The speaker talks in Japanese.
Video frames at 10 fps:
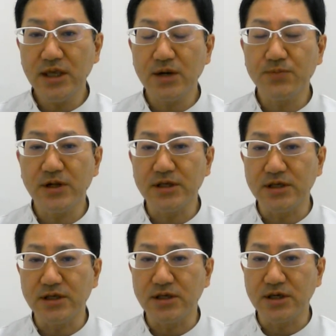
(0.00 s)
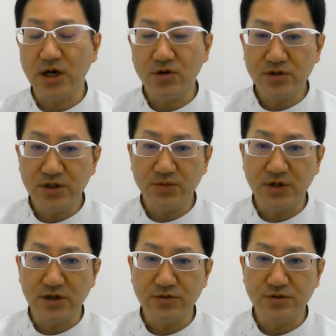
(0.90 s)
やっぱり通っても
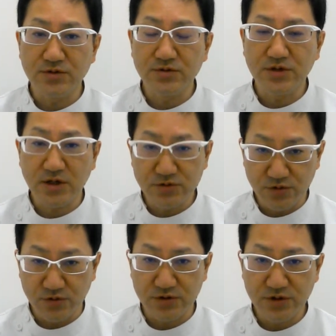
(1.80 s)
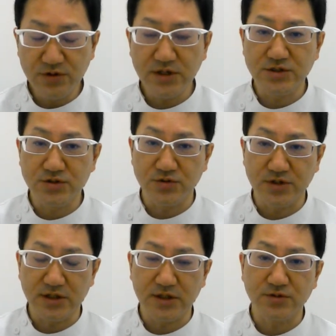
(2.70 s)
らう覚悟っていうのが必要に
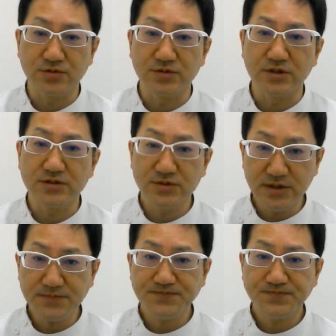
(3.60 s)
なってくるんですよね。